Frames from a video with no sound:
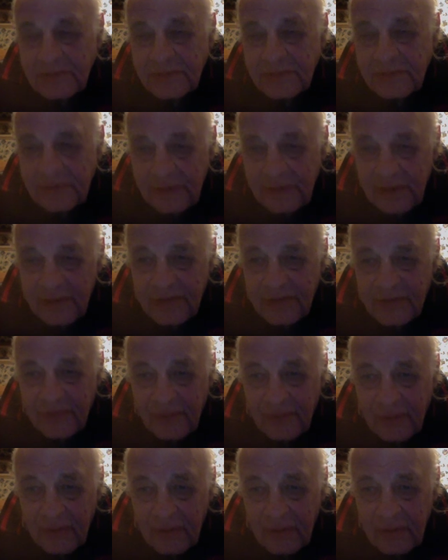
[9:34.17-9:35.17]
ничего.
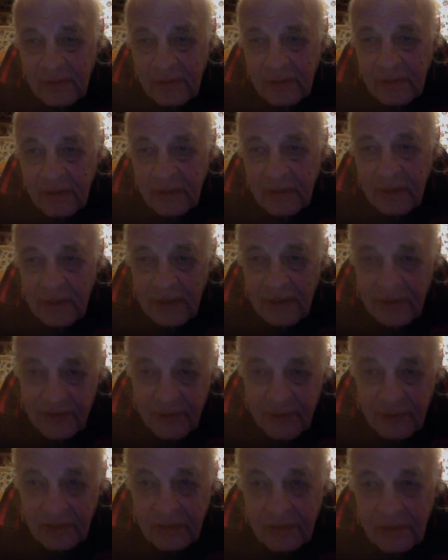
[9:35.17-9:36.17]

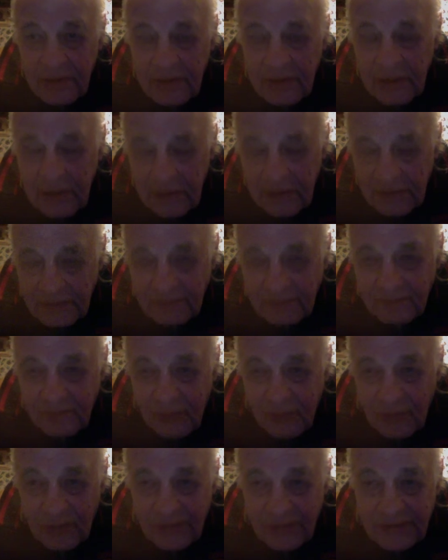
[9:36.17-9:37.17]
Еще
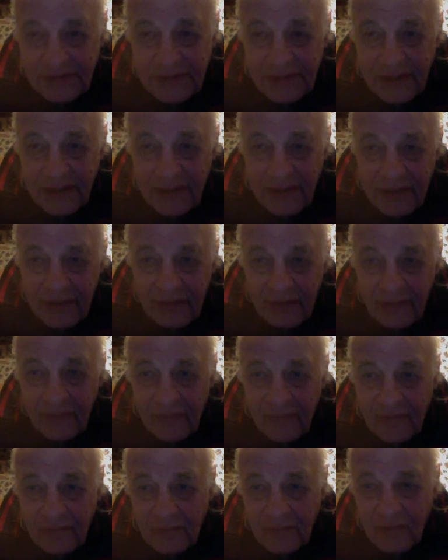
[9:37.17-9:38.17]
будут статьи, в
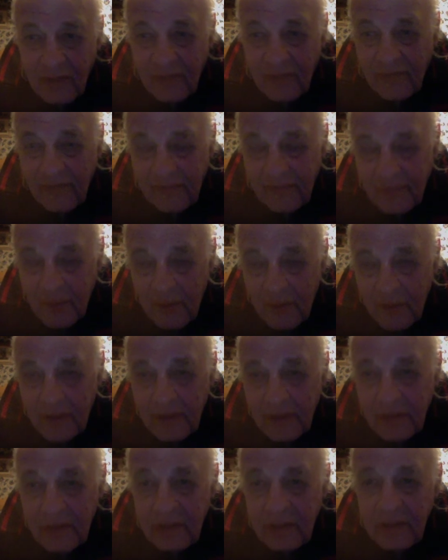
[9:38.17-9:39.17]
которых вы многое
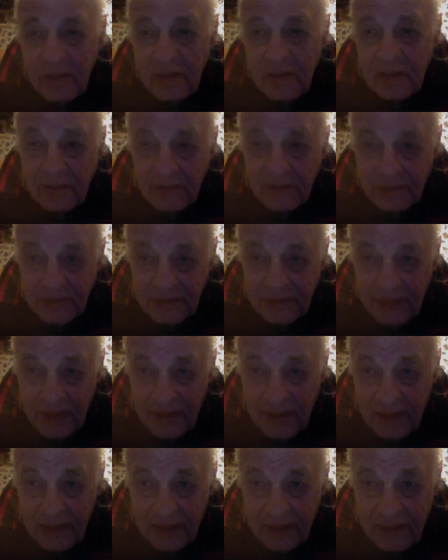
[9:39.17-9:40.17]

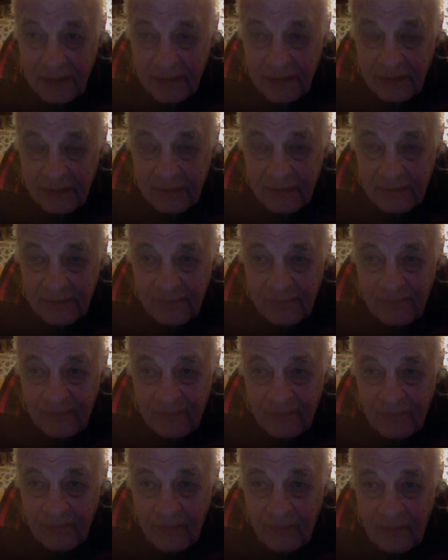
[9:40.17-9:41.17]
узнаете.
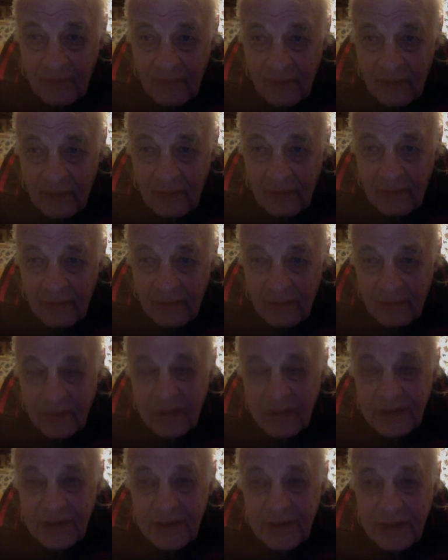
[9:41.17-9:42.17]
Ну а
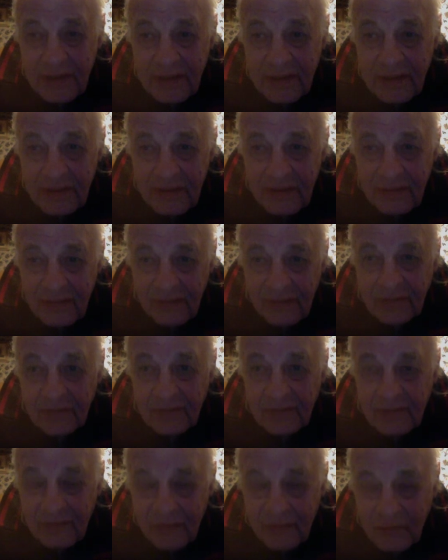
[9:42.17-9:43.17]
сейчас вот
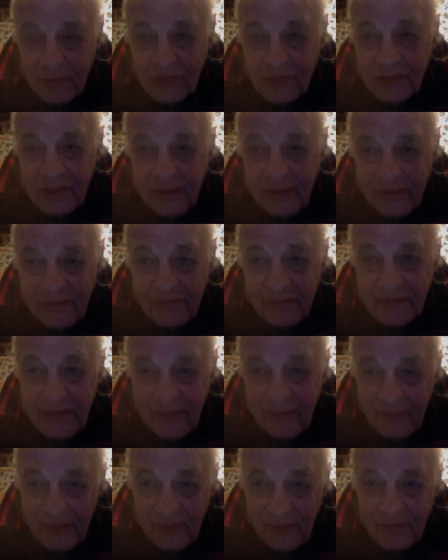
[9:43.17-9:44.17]
то, что я вам
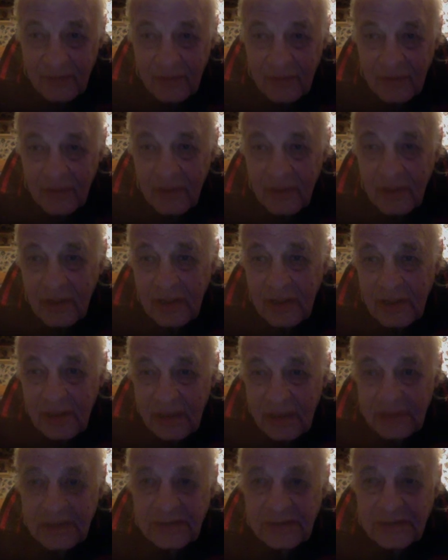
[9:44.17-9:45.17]
советую,
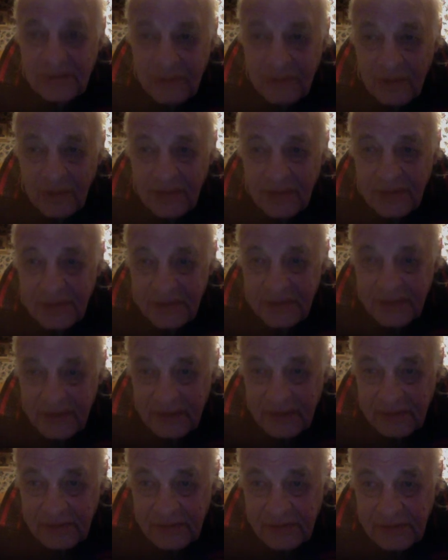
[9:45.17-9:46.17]
это стоит
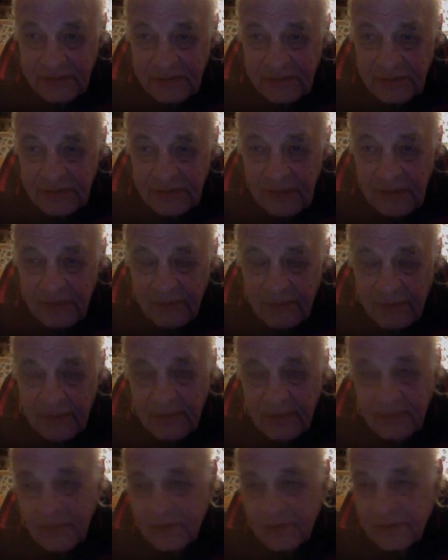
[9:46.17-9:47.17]
сделать
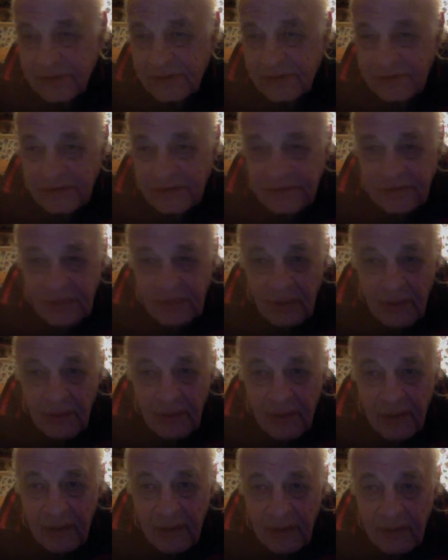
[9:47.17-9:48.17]
потому что
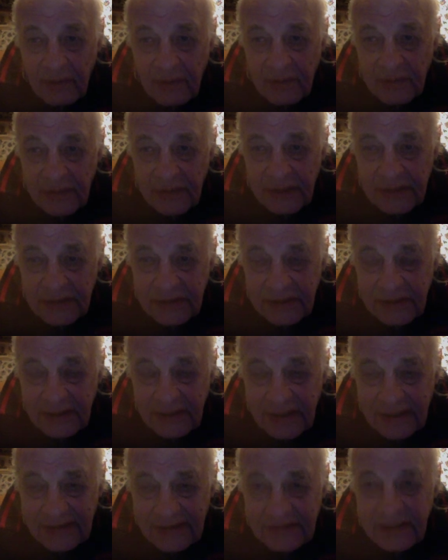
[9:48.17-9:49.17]
история у нас от
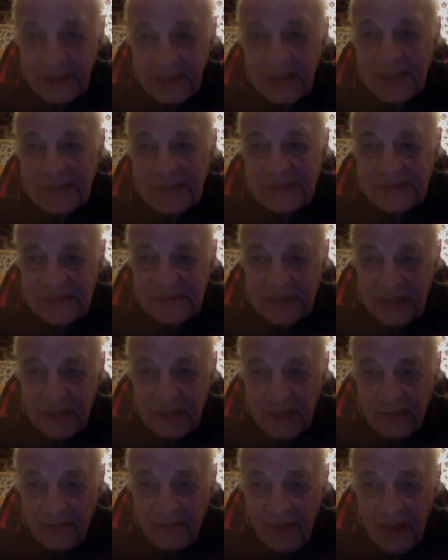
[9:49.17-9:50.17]
нас
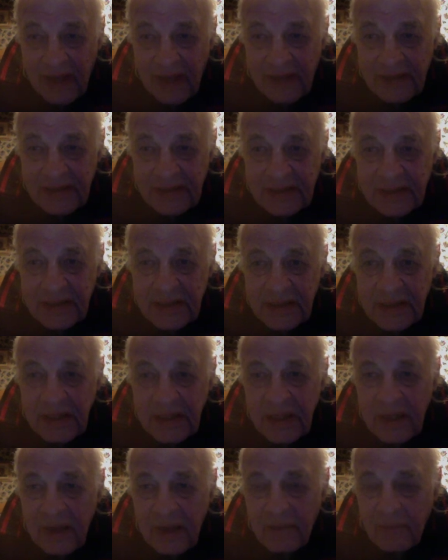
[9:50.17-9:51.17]
скрывается
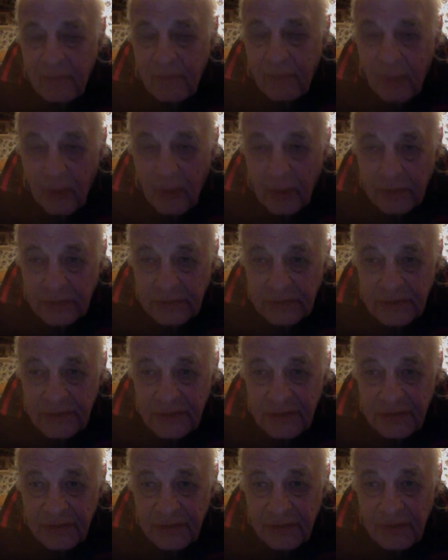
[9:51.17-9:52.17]

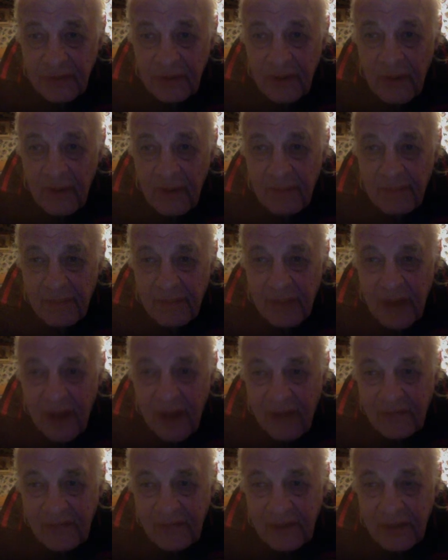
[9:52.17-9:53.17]
полностью.
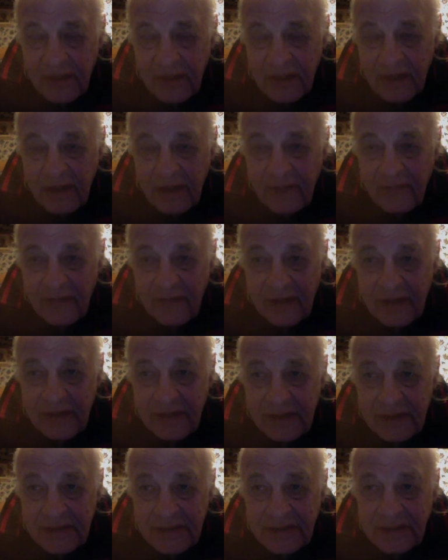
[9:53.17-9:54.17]
Правда не
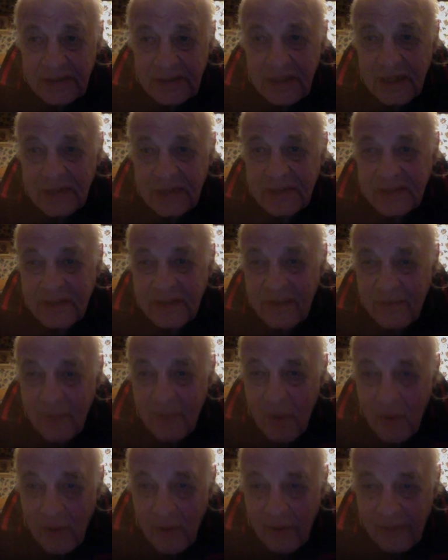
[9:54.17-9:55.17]
говорится и даже
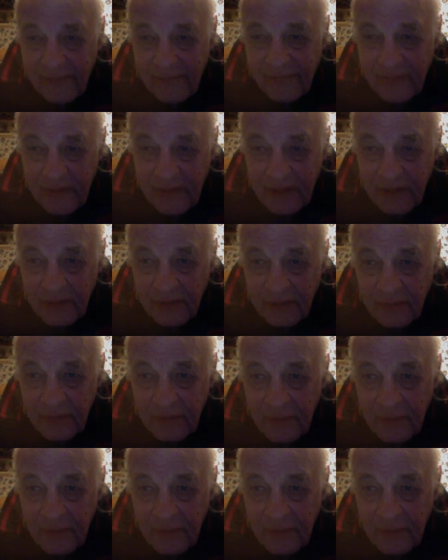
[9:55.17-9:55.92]
намеков нету.